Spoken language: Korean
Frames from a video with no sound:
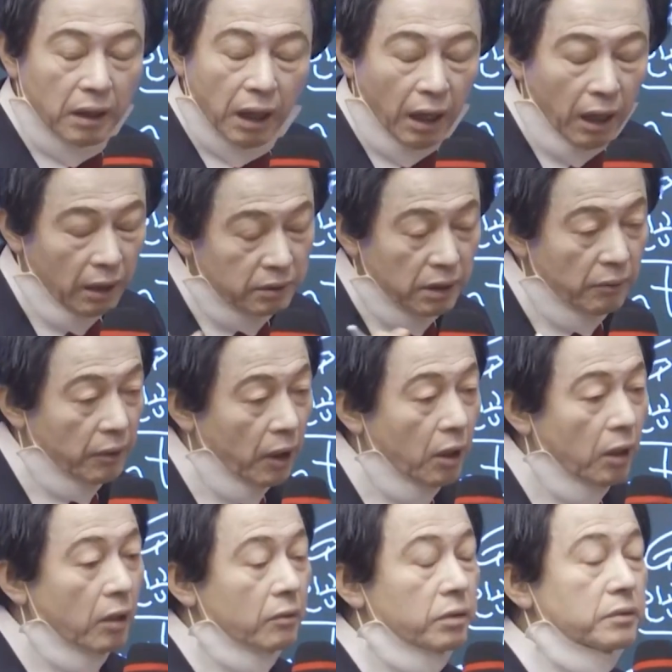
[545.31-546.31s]
안 나와.
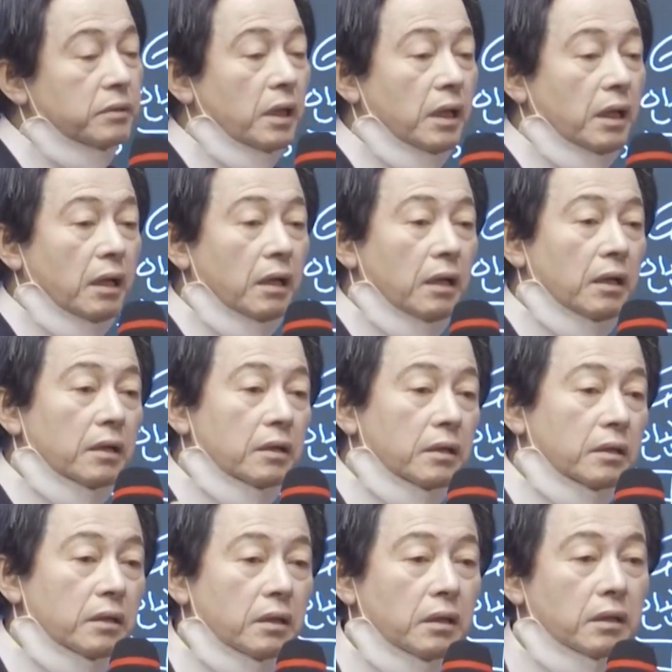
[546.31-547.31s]
근데
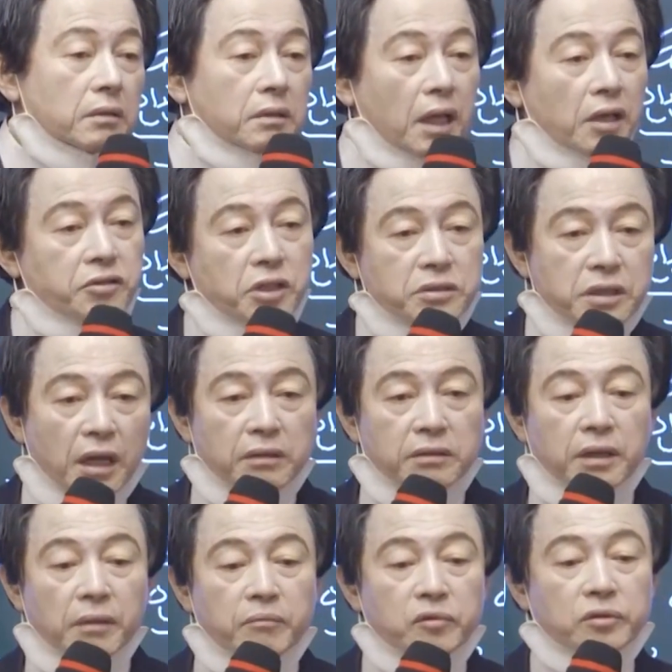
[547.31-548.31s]
이
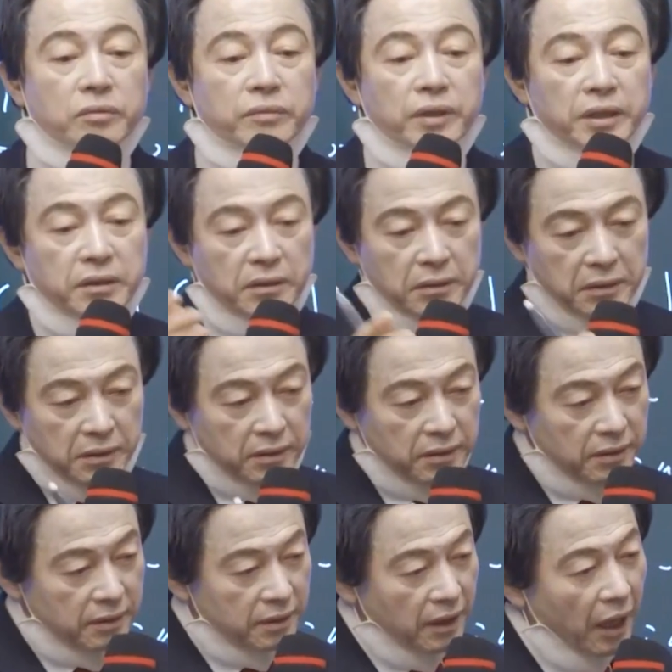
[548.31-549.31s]
대천사한테 물으면
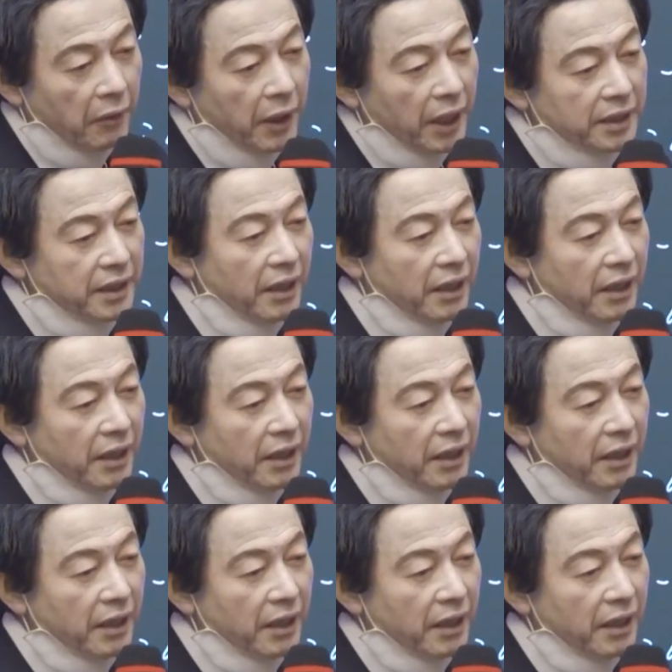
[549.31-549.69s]
나와 안